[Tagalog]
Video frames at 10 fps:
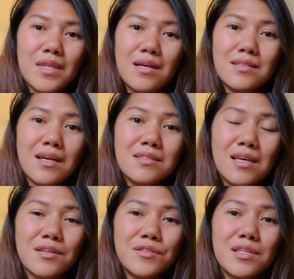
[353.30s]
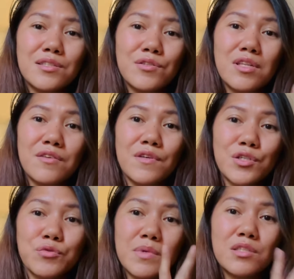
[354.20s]
nakadecorate yung living
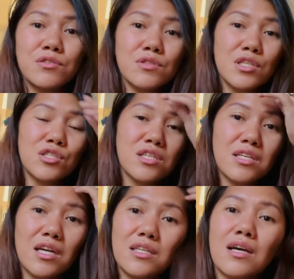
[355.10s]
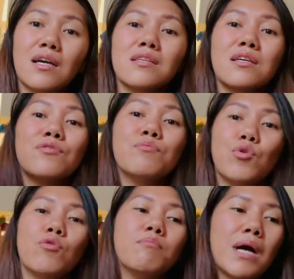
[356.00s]
room and yung kitchen area kaysa yung
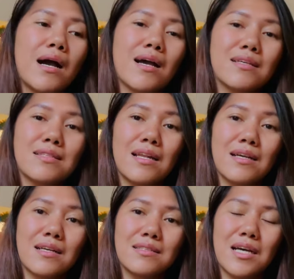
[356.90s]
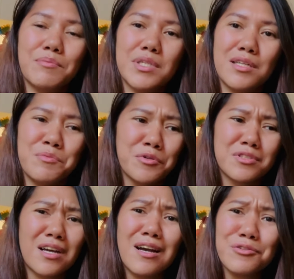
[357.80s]
buong bahay talaga namin. Alam mo yun?
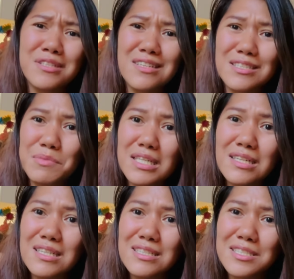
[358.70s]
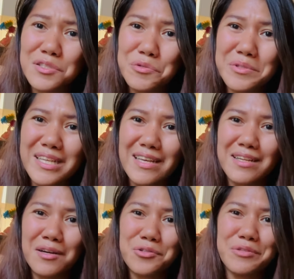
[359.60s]
Tsaka ako din kasi maglilinis nun
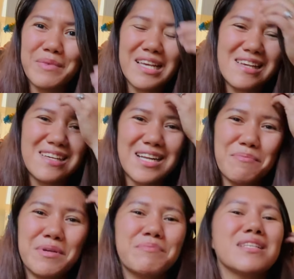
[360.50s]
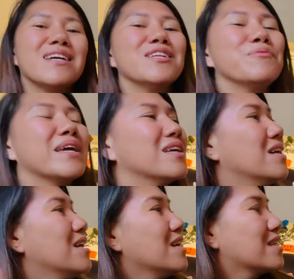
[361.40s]
eh. Ako din mahihirapan. But anyway,
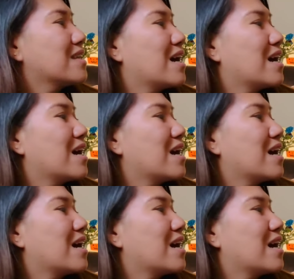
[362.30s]
the